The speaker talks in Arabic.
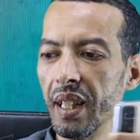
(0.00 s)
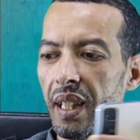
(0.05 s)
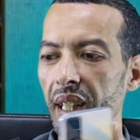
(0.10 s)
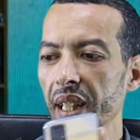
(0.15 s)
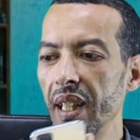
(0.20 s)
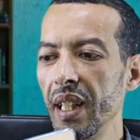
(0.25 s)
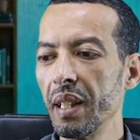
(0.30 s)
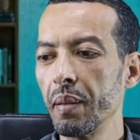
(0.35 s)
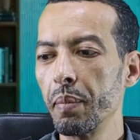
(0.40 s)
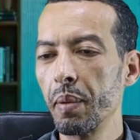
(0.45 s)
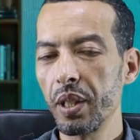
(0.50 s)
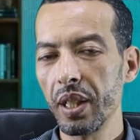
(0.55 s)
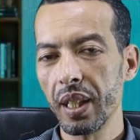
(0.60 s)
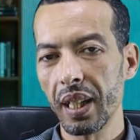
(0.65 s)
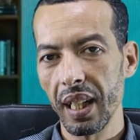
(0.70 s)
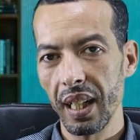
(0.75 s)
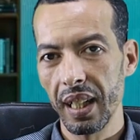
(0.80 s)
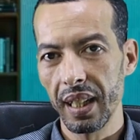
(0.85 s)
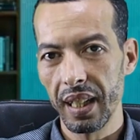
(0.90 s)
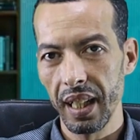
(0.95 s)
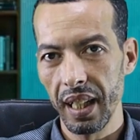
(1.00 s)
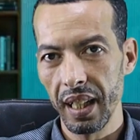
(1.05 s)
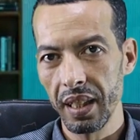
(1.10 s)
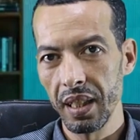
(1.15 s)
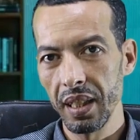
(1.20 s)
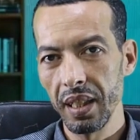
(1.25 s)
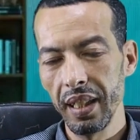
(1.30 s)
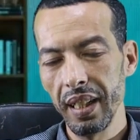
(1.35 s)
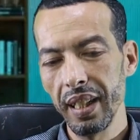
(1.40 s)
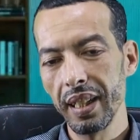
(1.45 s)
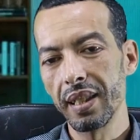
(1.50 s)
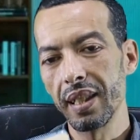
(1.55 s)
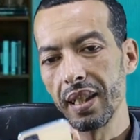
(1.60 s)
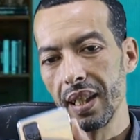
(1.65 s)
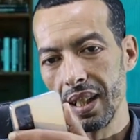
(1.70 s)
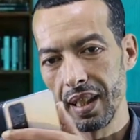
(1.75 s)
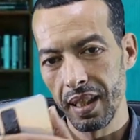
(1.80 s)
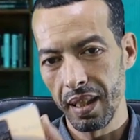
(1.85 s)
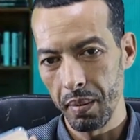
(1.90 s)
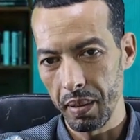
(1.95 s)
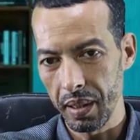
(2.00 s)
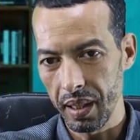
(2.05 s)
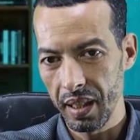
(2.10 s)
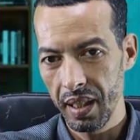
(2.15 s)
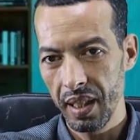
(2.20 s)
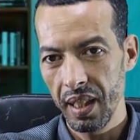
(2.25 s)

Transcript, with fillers: عاد باش يطلع لك هذا حيت هذا